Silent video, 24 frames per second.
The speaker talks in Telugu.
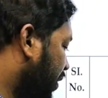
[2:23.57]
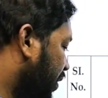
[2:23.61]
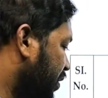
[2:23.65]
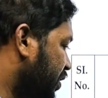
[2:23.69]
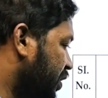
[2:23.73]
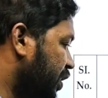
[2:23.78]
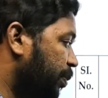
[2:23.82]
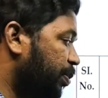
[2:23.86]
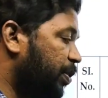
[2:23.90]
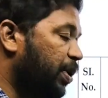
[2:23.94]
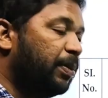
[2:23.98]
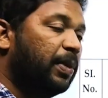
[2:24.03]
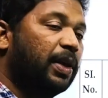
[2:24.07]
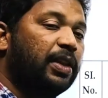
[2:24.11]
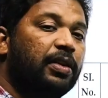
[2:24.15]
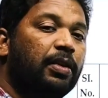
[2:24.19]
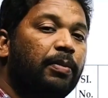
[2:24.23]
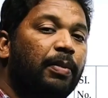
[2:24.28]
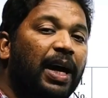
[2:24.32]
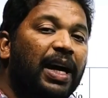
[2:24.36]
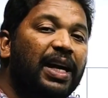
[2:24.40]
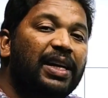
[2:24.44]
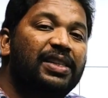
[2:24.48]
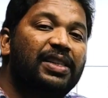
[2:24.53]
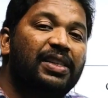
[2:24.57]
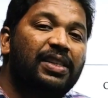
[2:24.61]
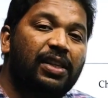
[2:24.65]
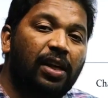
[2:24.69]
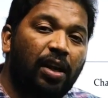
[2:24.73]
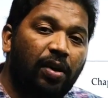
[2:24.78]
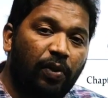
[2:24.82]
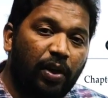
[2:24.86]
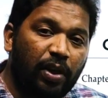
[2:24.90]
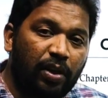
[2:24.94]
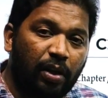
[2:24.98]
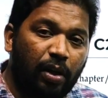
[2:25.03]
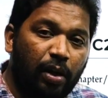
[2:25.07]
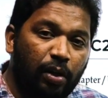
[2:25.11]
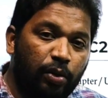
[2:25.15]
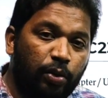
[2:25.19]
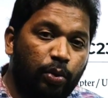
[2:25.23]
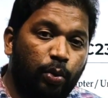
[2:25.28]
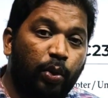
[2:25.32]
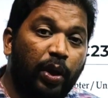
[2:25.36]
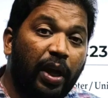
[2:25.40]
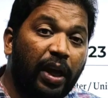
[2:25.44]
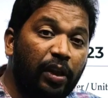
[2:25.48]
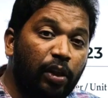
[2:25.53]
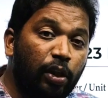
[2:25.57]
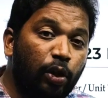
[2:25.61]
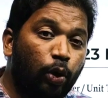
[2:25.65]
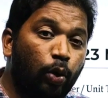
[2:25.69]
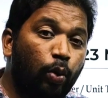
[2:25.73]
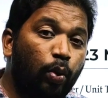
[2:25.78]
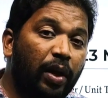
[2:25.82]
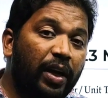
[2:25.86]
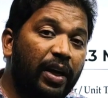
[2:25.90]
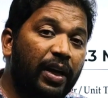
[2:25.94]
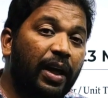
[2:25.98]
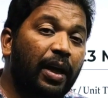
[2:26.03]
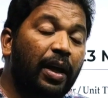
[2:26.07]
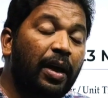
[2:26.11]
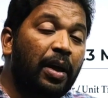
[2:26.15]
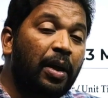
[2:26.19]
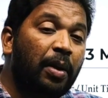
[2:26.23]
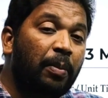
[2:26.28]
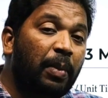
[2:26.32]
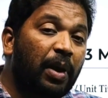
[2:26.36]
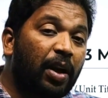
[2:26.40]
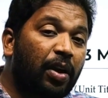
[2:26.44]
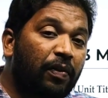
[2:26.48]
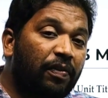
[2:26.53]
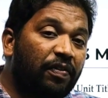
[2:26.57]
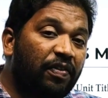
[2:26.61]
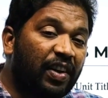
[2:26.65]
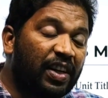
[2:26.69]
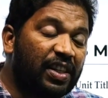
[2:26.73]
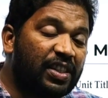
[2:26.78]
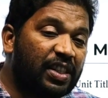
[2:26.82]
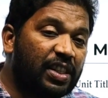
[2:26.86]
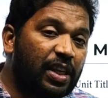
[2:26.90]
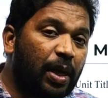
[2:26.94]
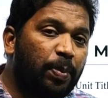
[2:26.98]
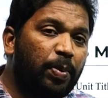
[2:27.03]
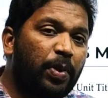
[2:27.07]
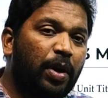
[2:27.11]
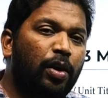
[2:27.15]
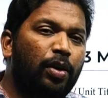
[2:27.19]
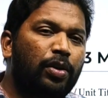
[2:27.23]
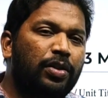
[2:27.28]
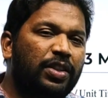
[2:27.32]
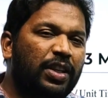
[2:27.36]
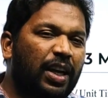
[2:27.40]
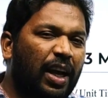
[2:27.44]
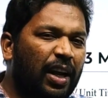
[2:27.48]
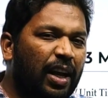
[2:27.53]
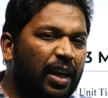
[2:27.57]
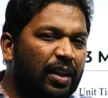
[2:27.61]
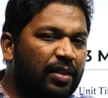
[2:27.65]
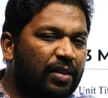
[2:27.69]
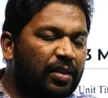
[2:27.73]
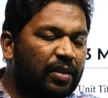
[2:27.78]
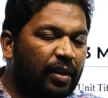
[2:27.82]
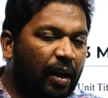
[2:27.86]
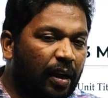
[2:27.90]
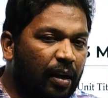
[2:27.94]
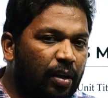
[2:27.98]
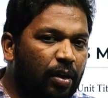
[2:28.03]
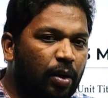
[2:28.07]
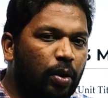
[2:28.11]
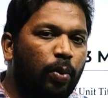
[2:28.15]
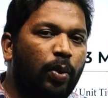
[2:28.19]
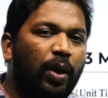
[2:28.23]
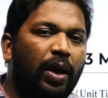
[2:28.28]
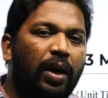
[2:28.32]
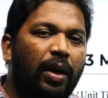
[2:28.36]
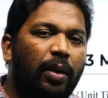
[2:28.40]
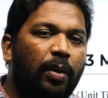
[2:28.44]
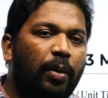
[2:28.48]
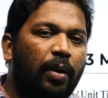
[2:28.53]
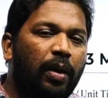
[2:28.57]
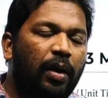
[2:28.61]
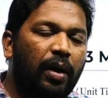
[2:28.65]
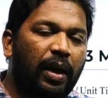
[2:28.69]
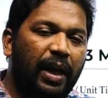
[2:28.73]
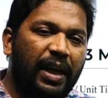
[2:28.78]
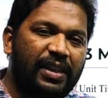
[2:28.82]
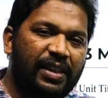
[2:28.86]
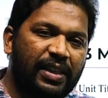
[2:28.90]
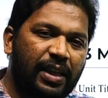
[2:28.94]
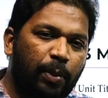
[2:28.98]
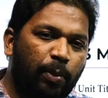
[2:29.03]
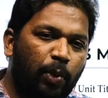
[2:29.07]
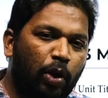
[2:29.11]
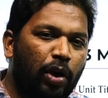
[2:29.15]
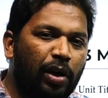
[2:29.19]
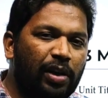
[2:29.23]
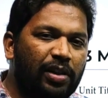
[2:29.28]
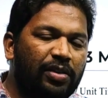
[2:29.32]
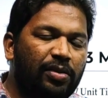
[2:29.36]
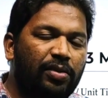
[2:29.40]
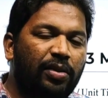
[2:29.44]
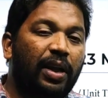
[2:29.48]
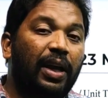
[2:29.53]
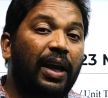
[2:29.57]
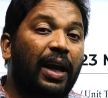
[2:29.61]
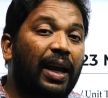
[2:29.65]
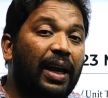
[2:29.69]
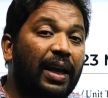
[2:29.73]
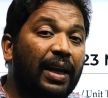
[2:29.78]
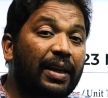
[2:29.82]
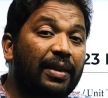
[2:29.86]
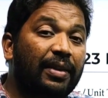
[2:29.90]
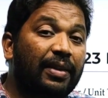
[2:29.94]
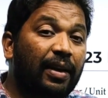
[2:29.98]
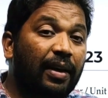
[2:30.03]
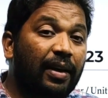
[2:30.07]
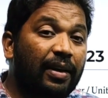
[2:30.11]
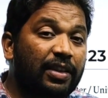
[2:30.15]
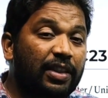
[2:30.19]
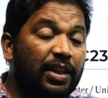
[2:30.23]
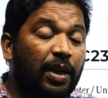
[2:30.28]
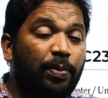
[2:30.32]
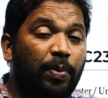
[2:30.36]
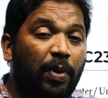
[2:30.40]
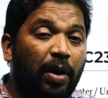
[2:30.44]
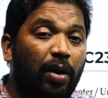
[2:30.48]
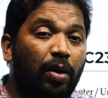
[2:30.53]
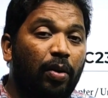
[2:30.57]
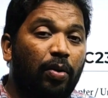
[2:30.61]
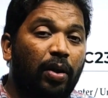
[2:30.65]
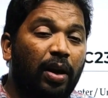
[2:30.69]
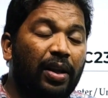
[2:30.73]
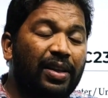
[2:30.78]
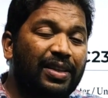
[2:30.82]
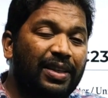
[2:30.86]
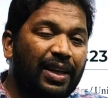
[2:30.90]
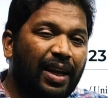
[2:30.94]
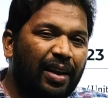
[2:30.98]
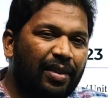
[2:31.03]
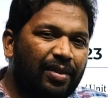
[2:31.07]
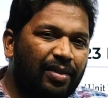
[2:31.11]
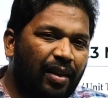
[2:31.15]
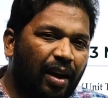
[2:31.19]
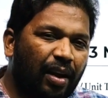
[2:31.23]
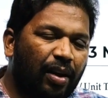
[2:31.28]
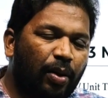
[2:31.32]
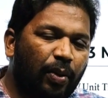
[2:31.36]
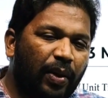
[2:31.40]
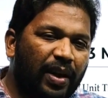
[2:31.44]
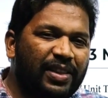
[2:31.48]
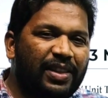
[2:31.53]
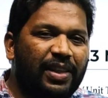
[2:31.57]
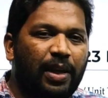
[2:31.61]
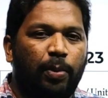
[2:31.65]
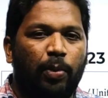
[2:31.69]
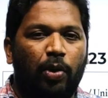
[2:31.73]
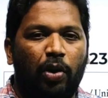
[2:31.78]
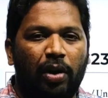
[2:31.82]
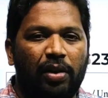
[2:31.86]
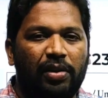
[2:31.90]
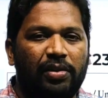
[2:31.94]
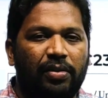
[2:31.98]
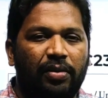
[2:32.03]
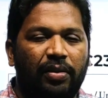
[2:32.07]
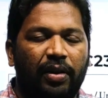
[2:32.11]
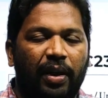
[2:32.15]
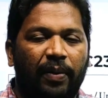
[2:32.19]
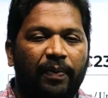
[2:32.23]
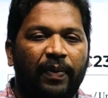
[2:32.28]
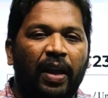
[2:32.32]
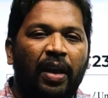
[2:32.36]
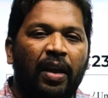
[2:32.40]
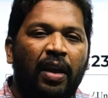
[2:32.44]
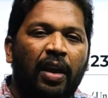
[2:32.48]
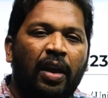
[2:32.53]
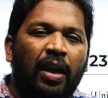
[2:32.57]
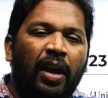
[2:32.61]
అండ్ థర్డ్ చాప్టర్ మాత్రం అస్సలు వదలొద్దు ఎందుకు అంటే మీకు ఫస్ట్ చాప్టర్ లో చాలా తక్కువ ఎస్ఏ మోడల్స్ ఉంటాయి అలాగే థర్డ్ చాప్టర్ లో కూడా చాలా తక్కువ ఎస్ఏ మోడల్స్ ఉంటాయి